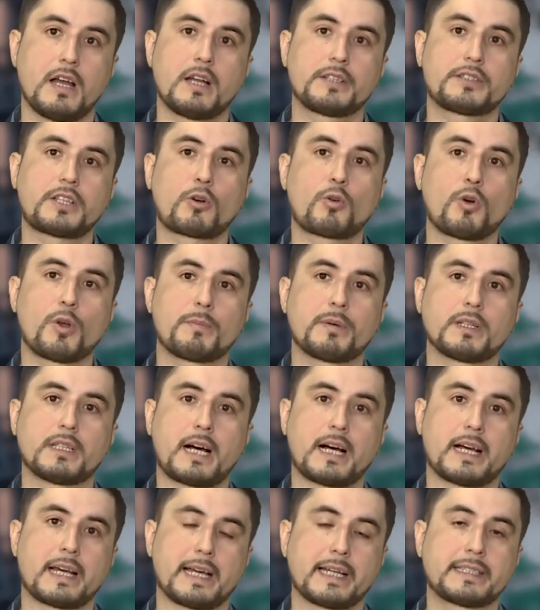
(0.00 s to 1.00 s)
Такой
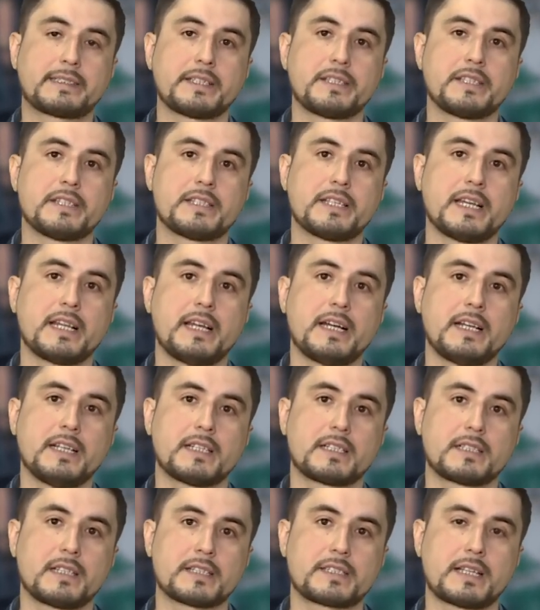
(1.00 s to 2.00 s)
была эта неделя
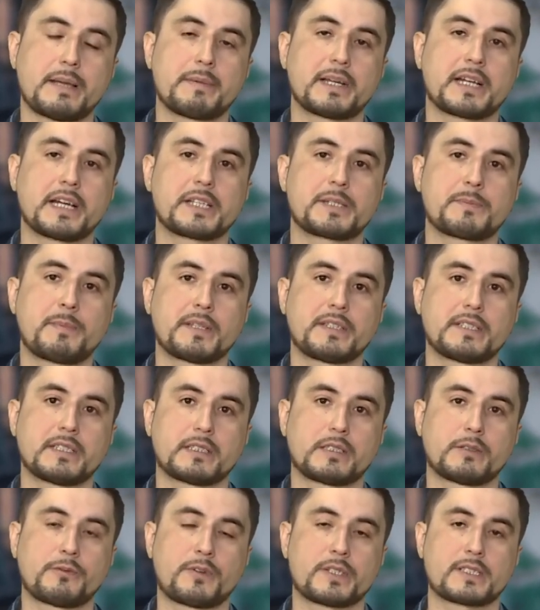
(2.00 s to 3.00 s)
глазами
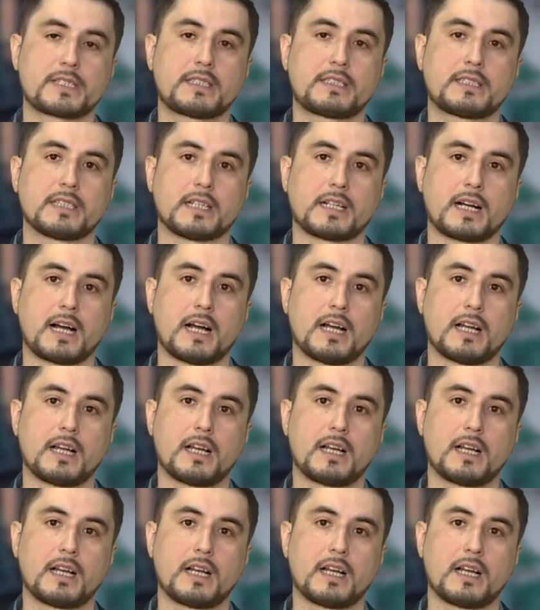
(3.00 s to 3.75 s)
корреспондентов Азатыка.